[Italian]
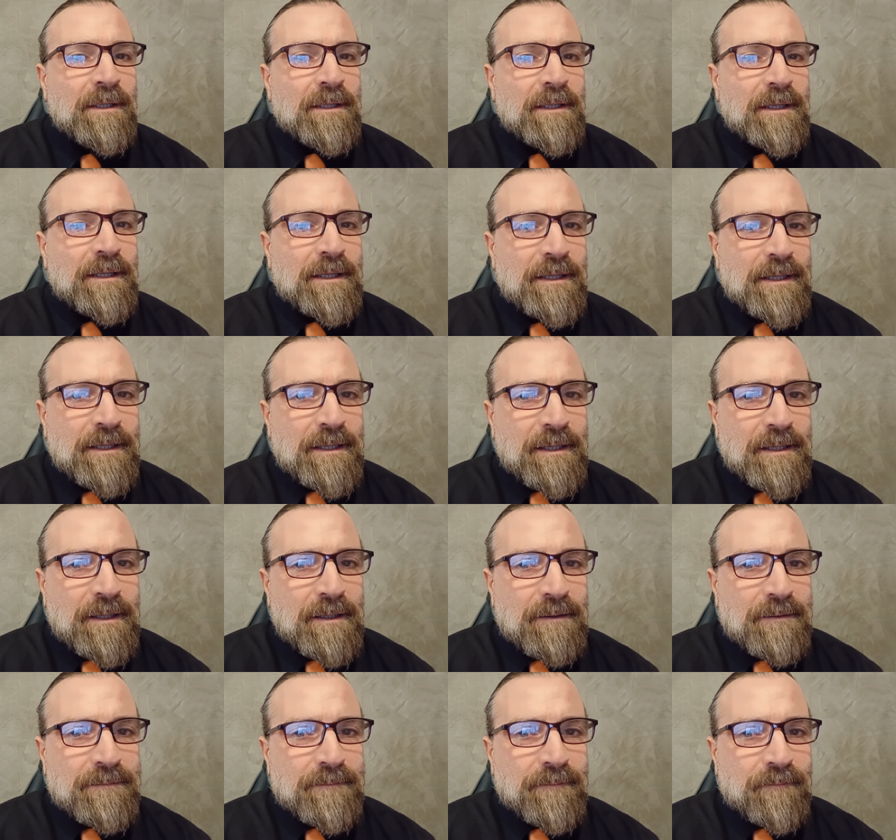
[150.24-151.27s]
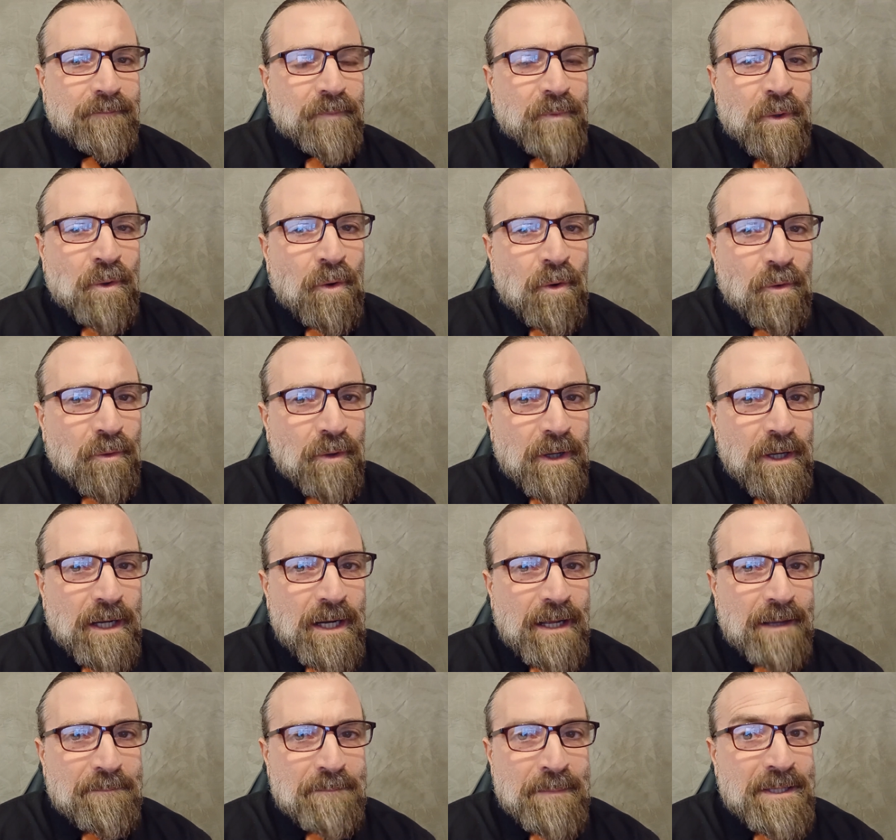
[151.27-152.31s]
eh, non
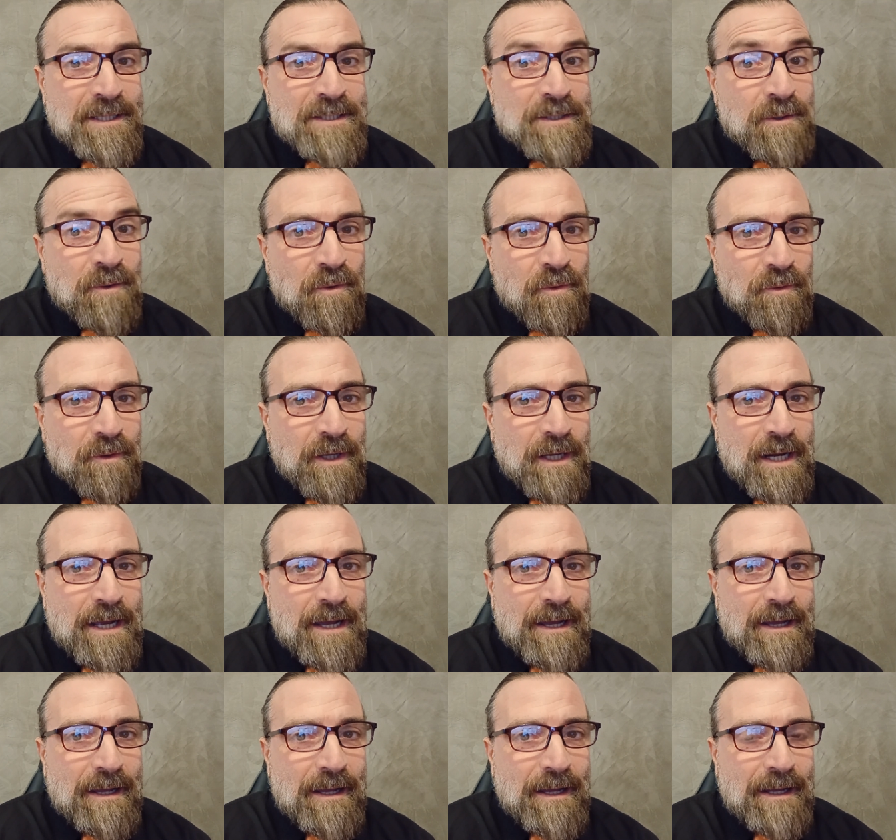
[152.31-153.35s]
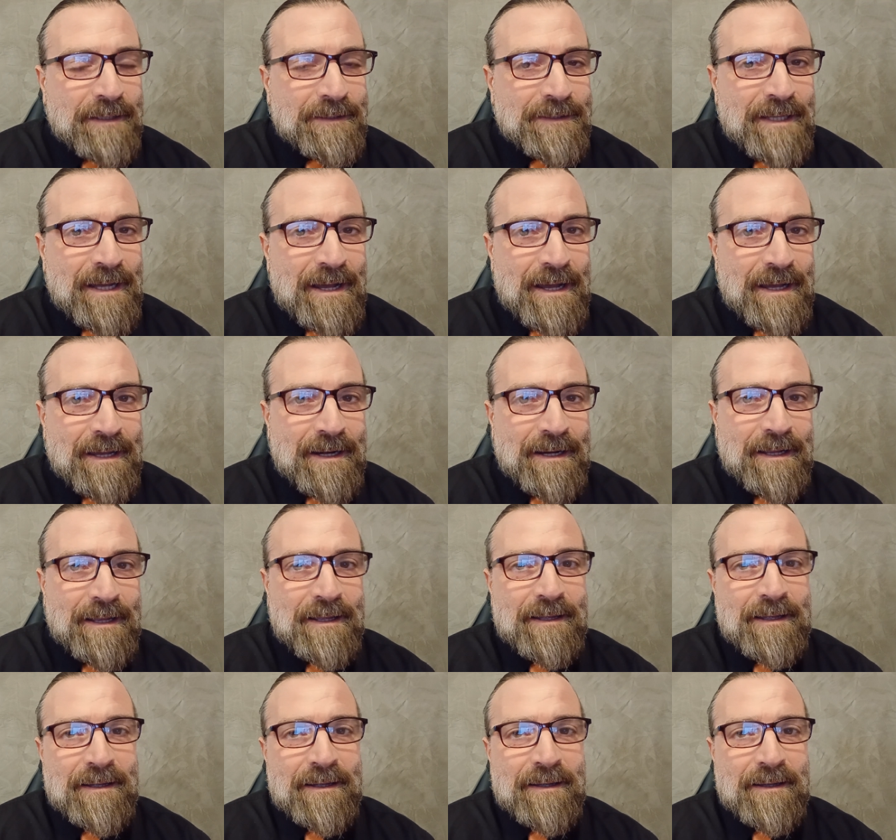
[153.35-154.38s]
bisogna
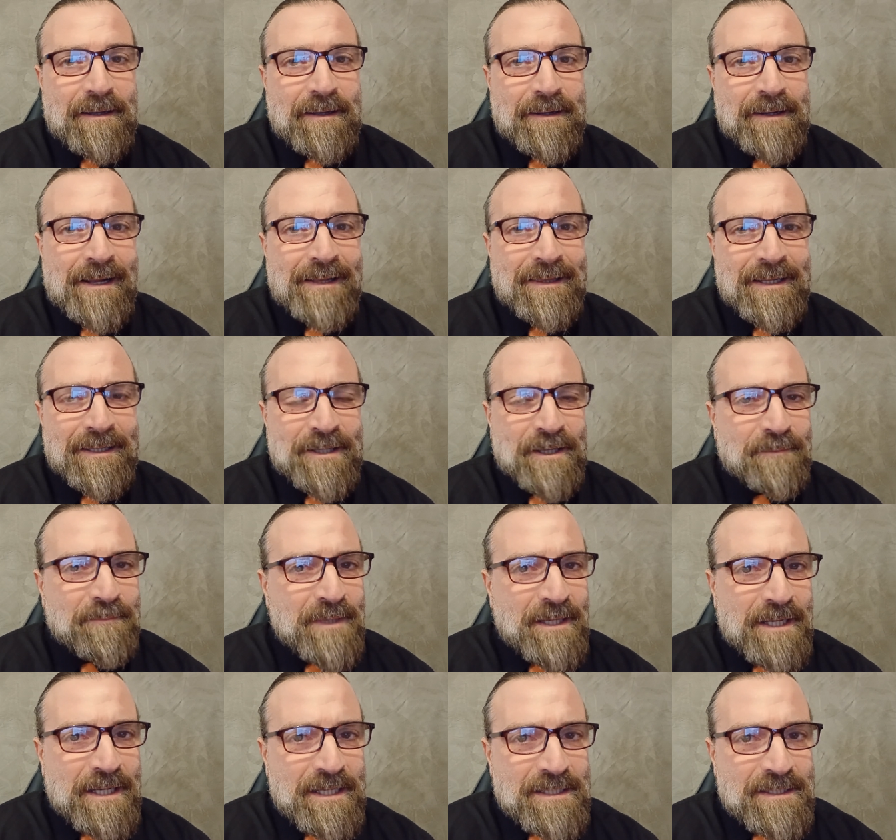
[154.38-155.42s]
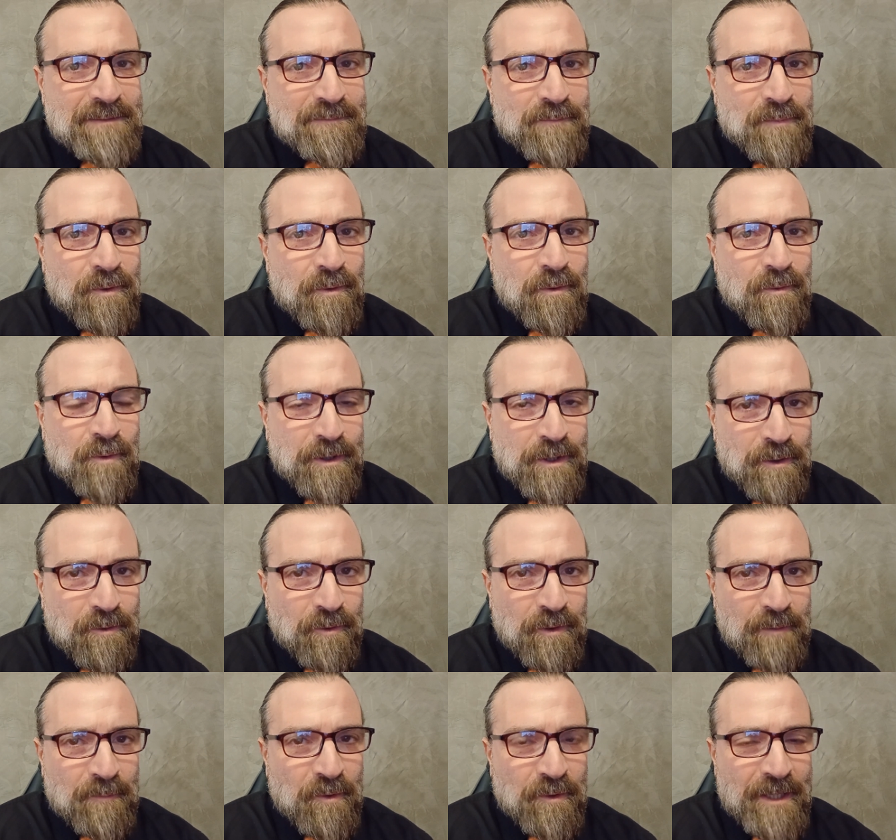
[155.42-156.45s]
andare eh, nel determinismo, quindi
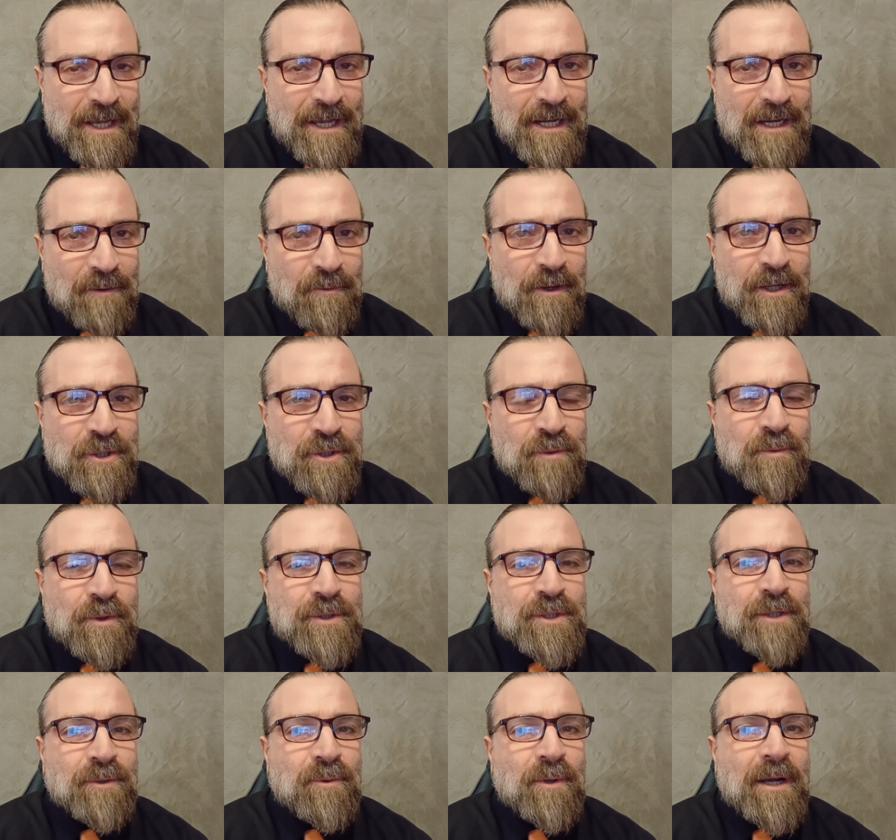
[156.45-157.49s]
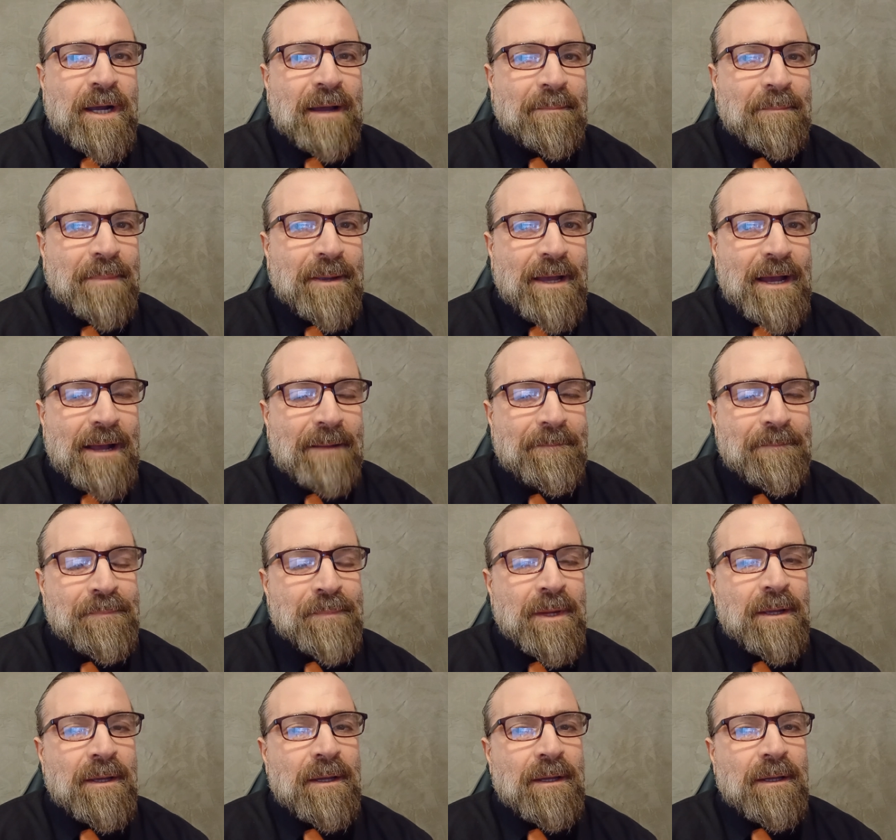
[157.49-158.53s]
con i modelli, quelli a 500 HPA,
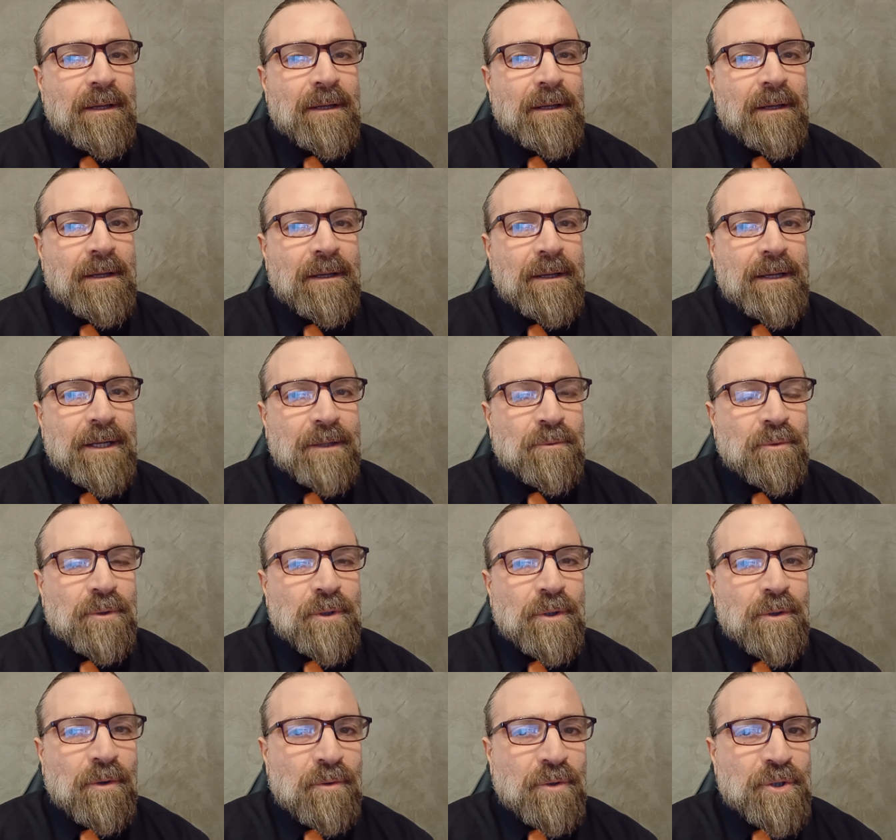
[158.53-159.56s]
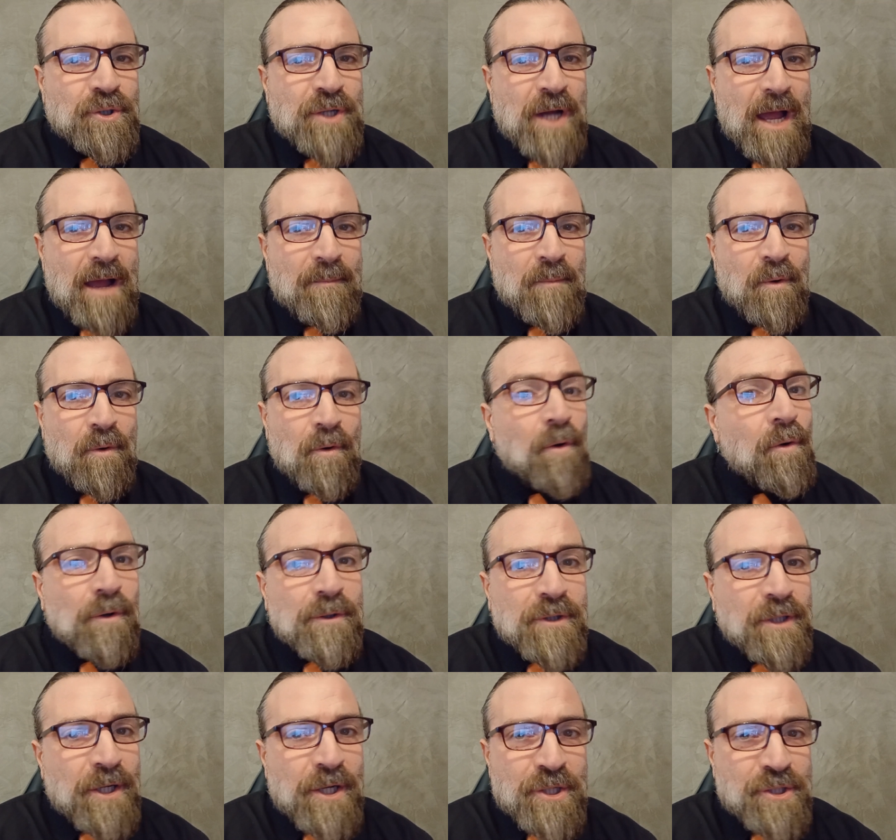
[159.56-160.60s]
eh, che tutti conosciamo,
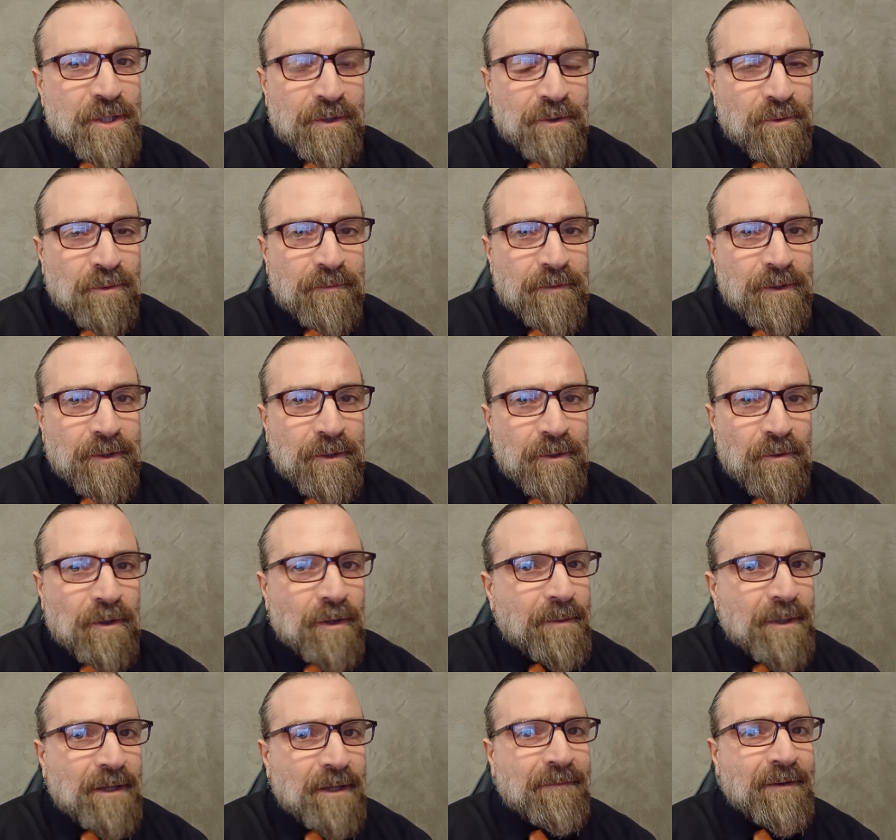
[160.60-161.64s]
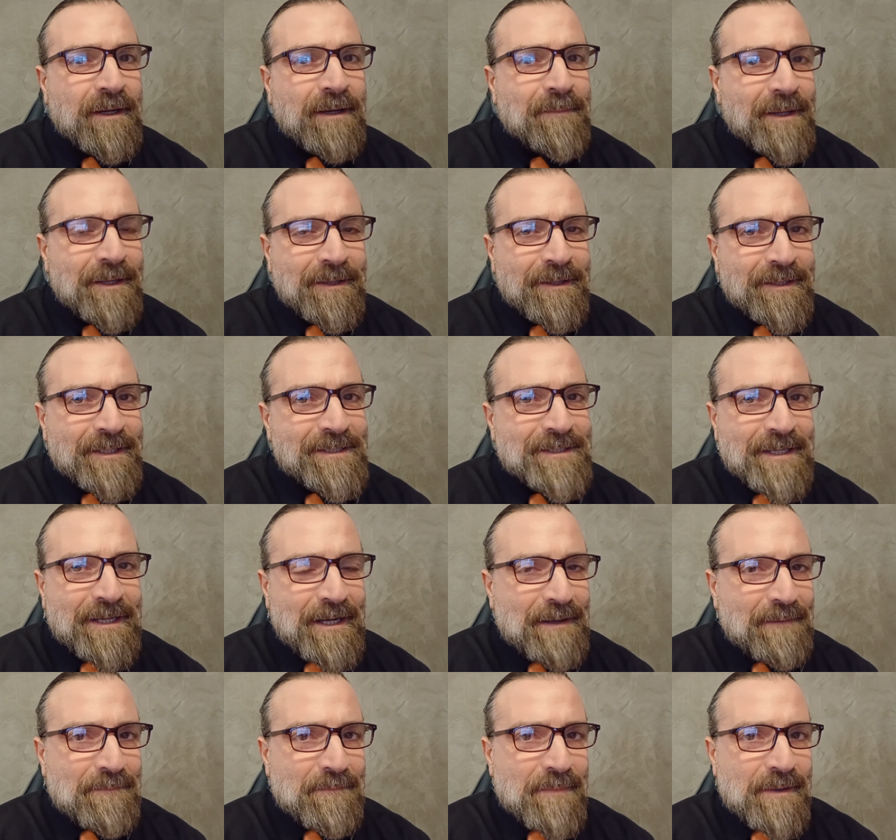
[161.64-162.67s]
oltre le 120 ore, perché veramente
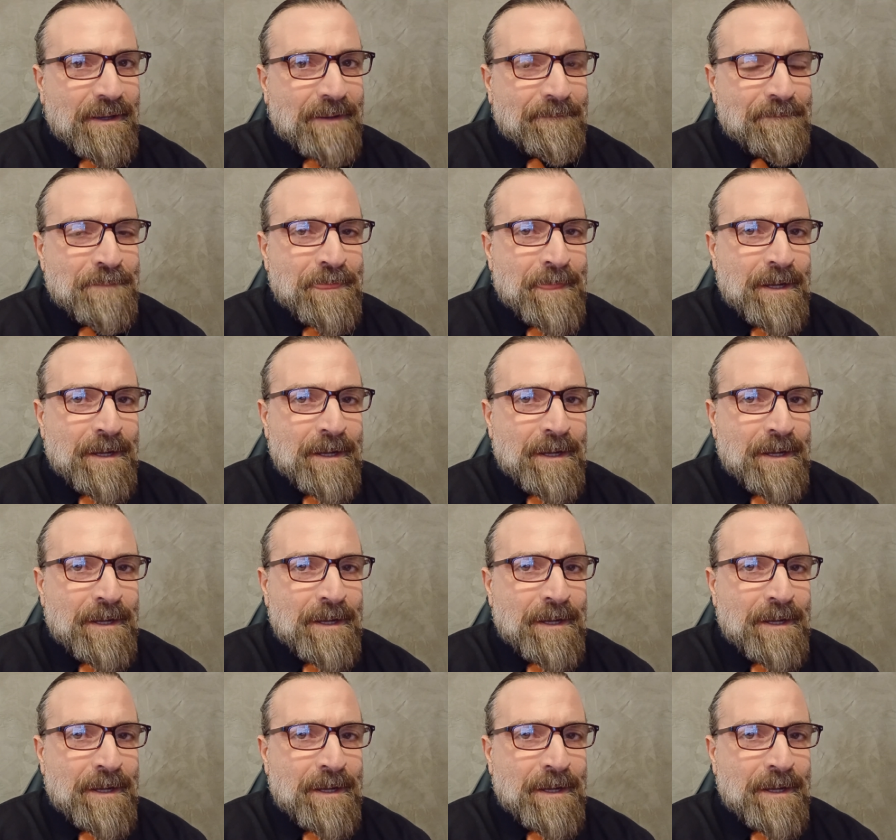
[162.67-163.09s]
sarebbe,